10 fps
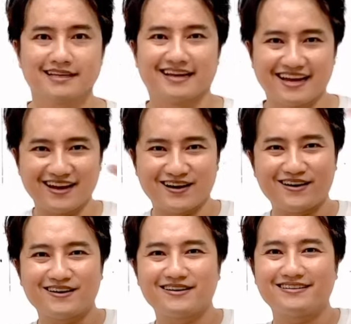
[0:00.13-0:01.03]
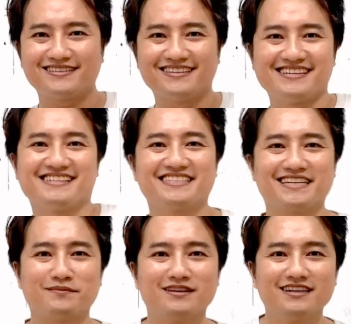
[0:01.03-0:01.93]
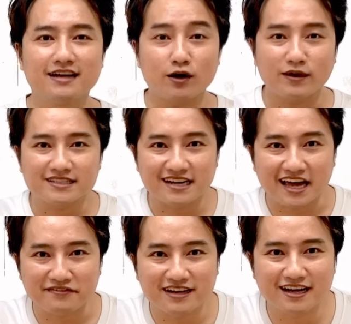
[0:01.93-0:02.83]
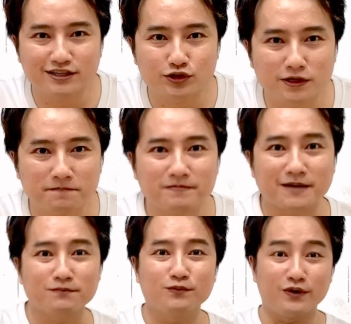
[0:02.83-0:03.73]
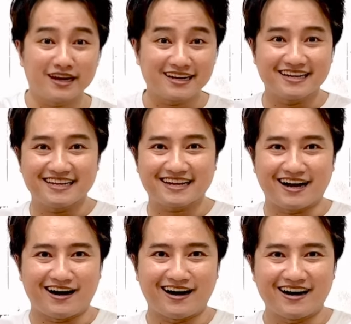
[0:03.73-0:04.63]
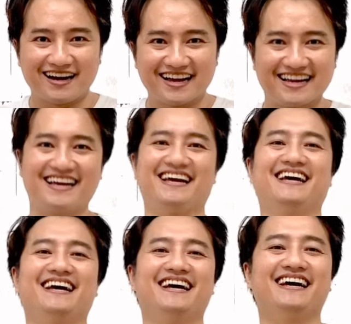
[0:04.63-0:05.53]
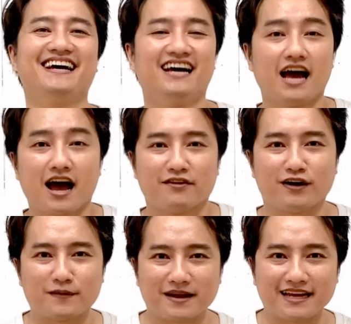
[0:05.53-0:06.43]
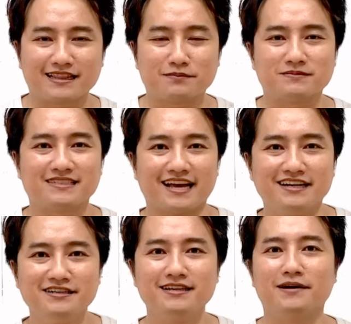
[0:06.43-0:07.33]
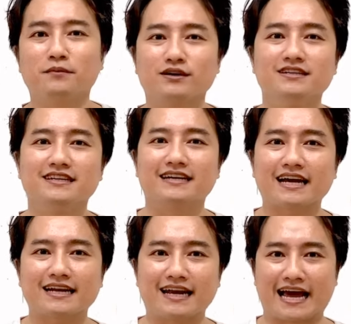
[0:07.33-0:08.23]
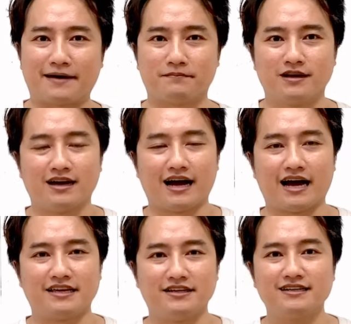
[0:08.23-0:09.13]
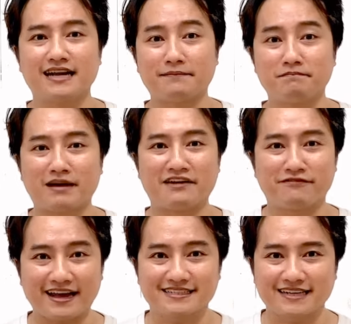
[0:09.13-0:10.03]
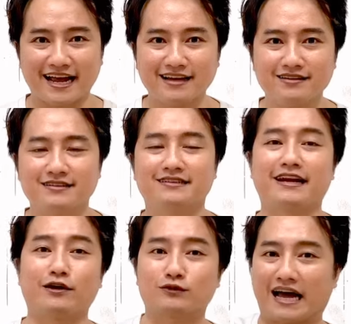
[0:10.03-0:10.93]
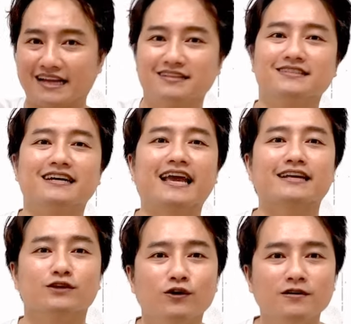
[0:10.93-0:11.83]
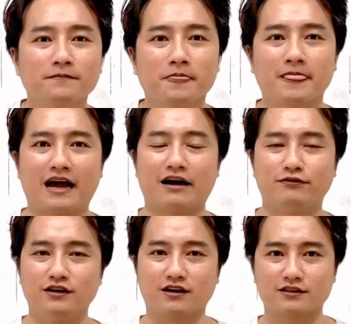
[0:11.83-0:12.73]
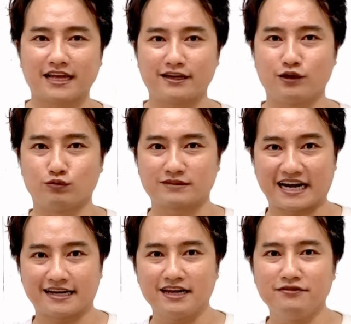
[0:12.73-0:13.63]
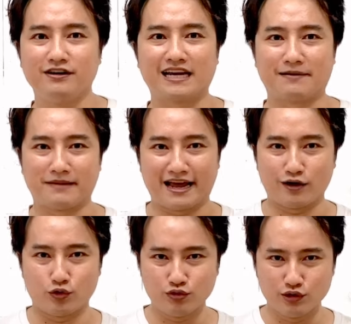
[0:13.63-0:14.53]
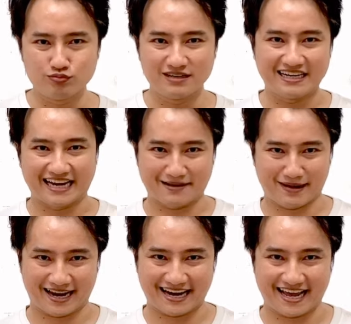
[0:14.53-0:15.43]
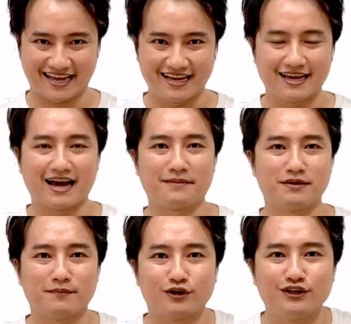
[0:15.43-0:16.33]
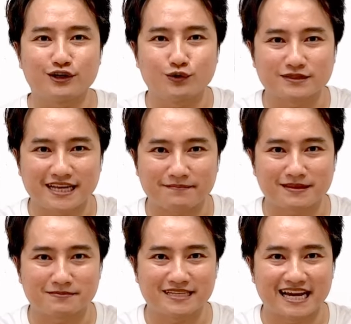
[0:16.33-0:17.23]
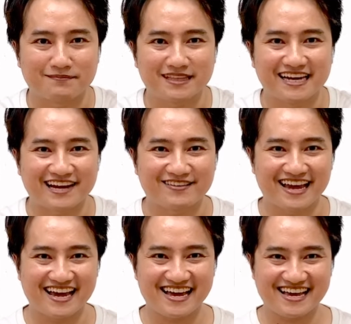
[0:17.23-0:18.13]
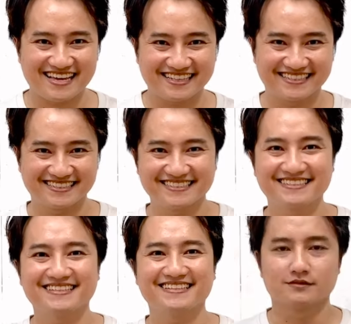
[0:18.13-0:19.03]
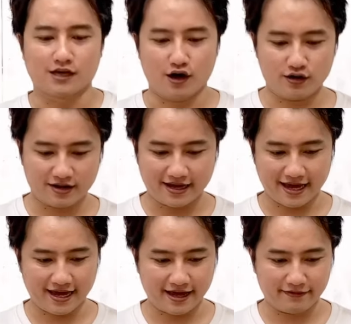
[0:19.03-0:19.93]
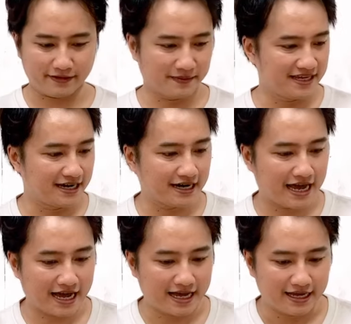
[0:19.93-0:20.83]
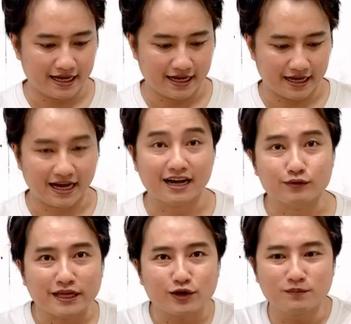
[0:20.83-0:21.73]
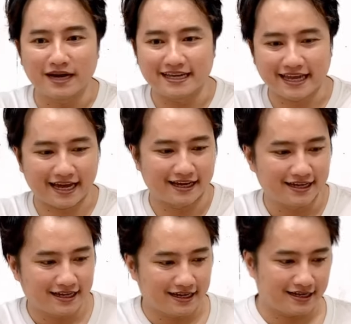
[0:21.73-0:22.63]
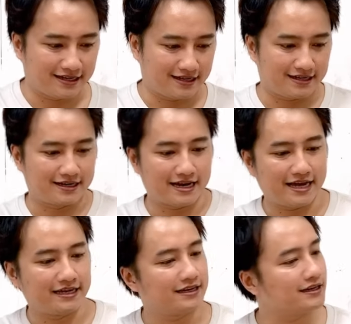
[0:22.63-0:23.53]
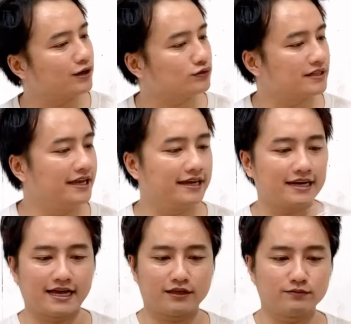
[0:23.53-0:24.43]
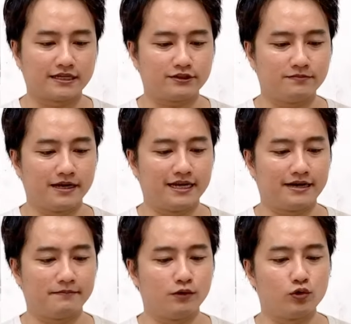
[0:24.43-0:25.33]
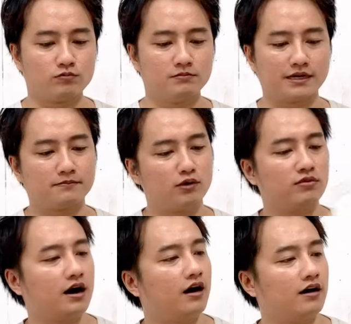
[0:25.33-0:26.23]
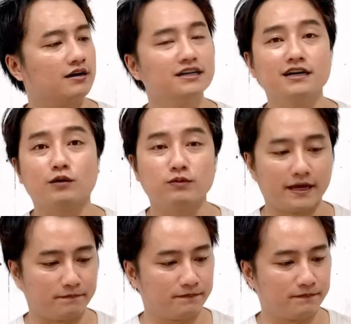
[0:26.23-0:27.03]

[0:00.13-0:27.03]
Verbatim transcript: Hello, xin chào mọi người đã quay trở lại với kênh YouTube Tâm Nguyễn Decor. Và hôm nay Tâm sẽ hướng dẫn mọi người cách làm à, những đám mây phát sáng treo thả từ trần nhà xuống, à, vừa có tác dụng trang trí vừa làm đèn ngủ lung linh lãng mạn nè. Mời mọi người cùng xem Tâm sẽ làm như thế nào nhé. Ok, và bây giờ là à, công tác chuẩn bị nha. Đây, đầu tiên là chúng ta chuẩn bị là một bịch bông gòn cước công nghiệp.